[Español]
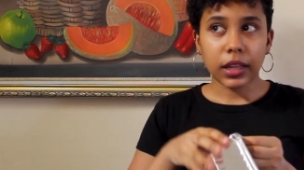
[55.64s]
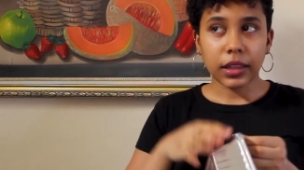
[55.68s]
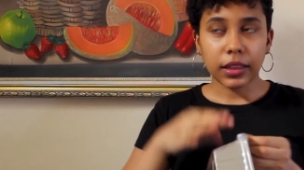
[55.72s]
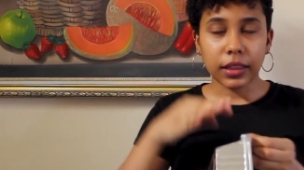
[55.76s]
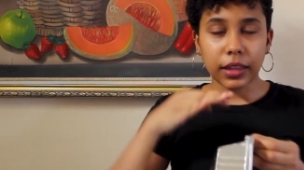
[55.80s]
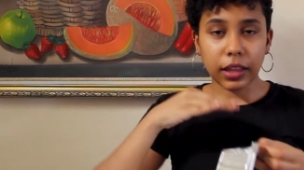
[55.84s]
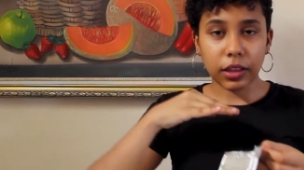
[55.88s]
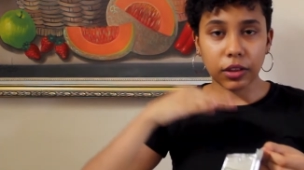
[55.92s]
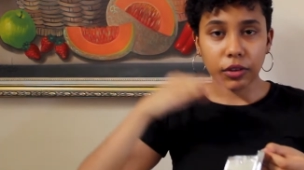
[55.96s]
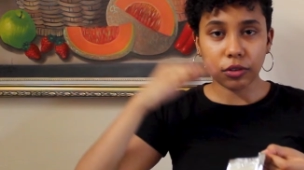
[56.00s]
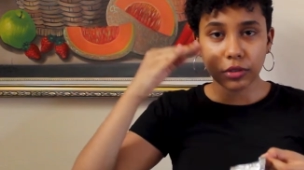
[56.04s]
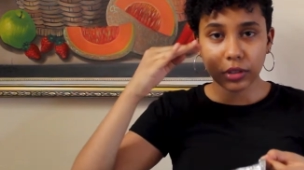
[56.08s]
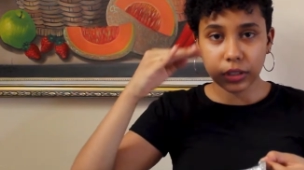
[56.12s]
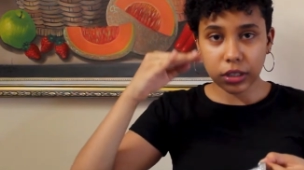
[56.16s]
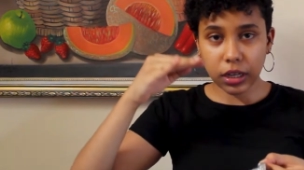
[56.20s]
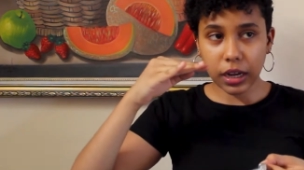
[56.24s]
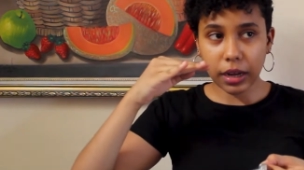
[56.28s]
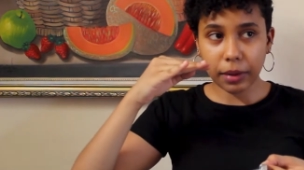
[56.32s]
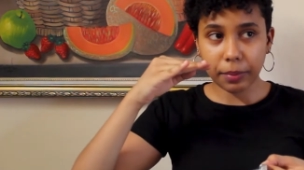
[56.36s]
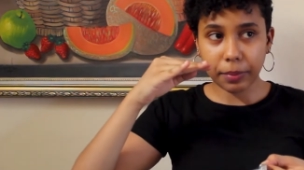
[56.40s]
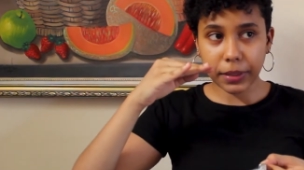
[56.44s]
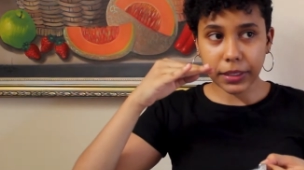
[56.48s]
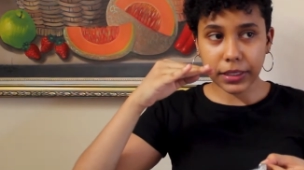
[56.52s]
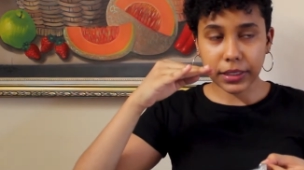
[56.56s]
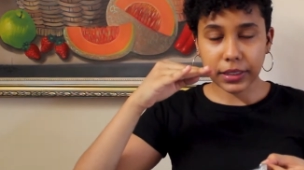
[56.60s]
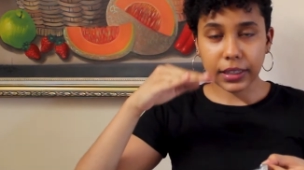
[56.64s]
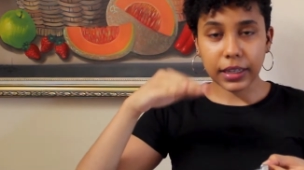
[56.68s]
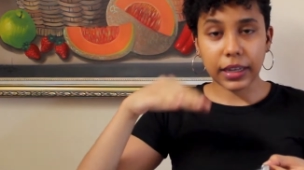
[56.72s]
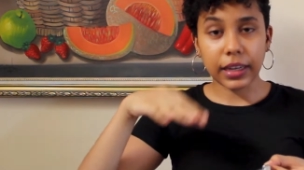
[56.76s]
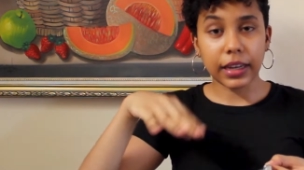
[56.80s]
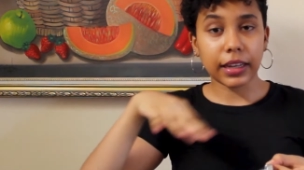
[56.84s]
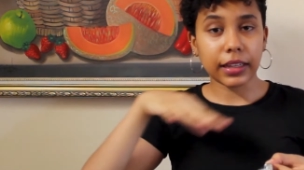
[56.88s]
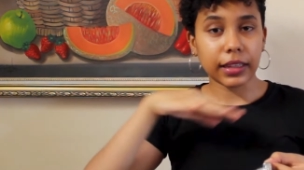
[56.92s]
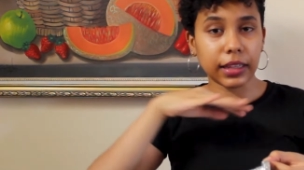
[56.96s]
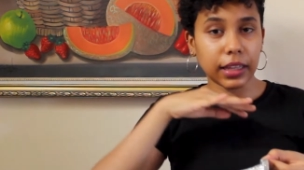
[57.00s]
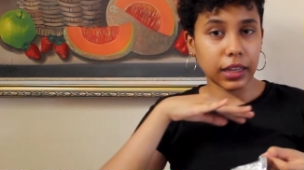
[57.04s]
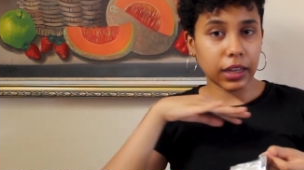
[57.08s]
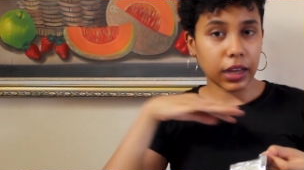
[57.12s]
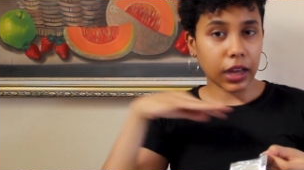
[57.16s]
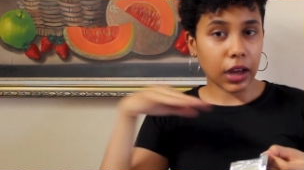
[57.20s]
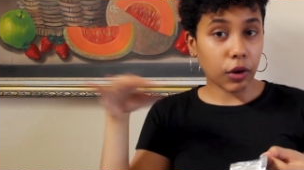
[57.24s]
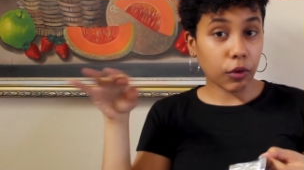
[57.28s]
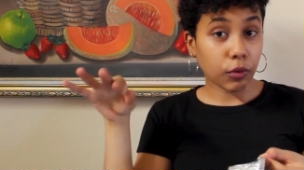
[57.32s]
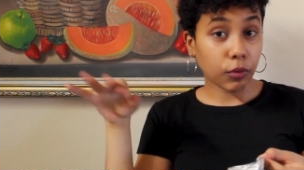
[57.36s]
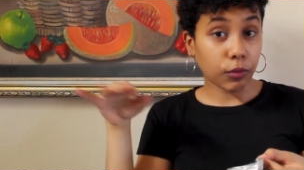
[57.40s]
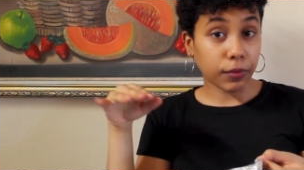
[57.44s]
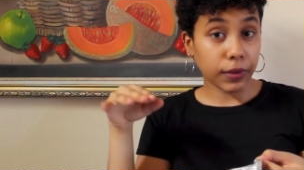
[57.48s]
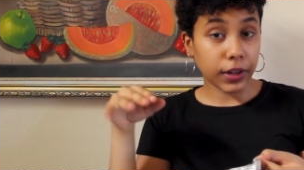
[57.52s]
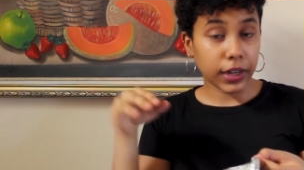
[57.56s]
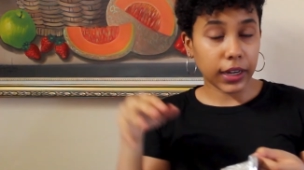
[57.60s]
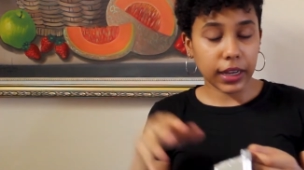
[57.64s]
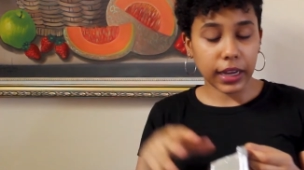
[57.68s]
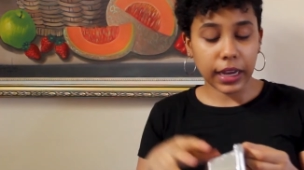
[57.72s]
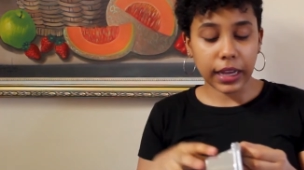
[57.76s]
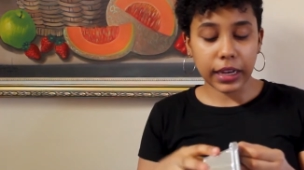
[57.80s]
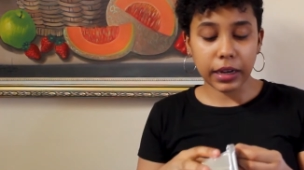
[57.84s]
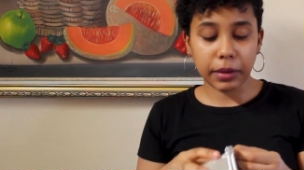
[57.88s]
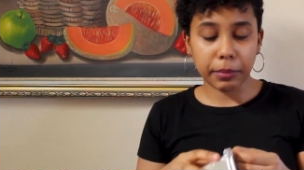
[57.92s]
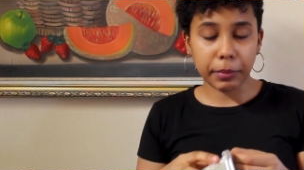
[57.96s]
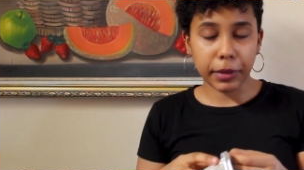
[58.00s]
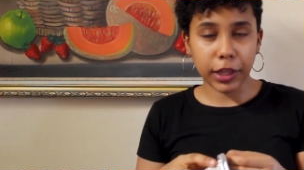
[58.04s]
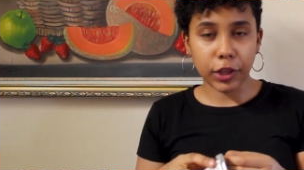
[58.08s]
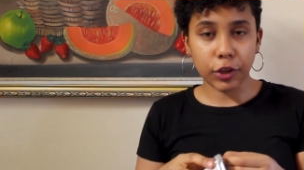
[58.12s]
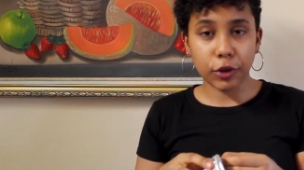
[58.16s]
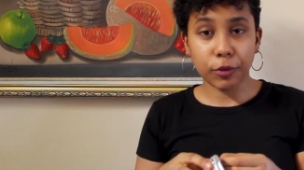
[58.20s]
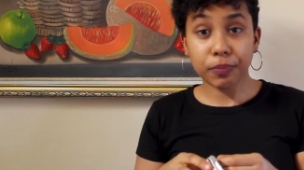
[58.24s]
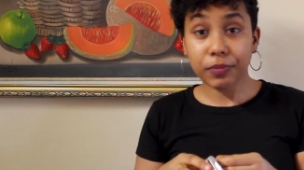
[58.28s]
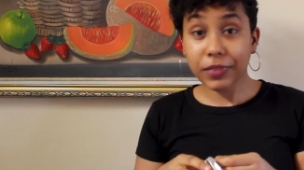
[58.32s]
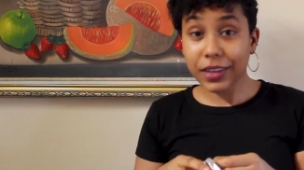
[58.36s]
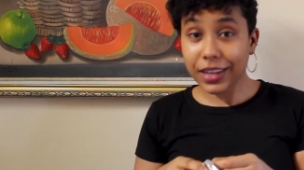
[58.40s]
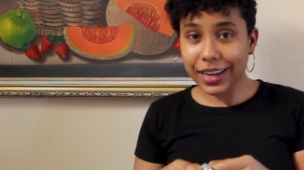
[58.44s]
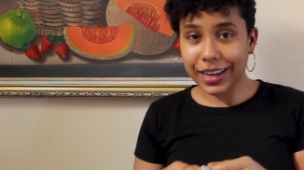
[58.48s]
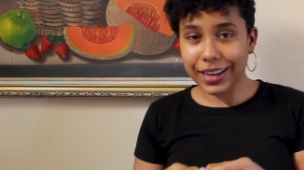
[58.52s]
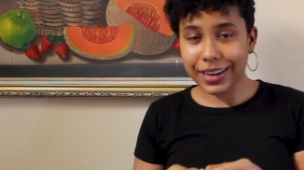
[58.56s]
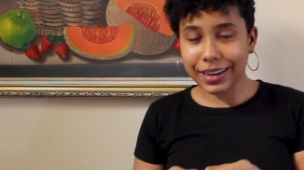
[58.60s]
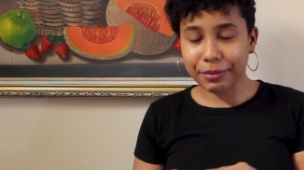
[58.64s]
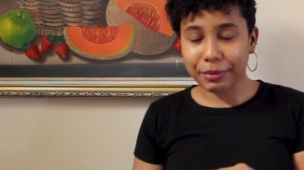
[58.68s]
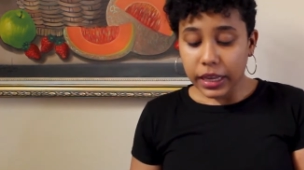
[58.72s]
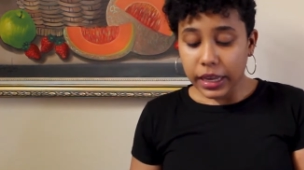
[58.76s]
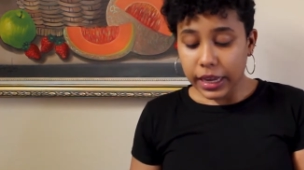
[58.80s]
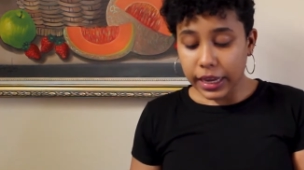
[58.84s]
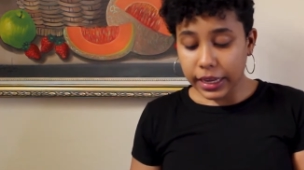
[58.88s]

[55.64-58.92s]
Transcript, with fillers: de dos capas y que tenga un feeling en el medio y arriba.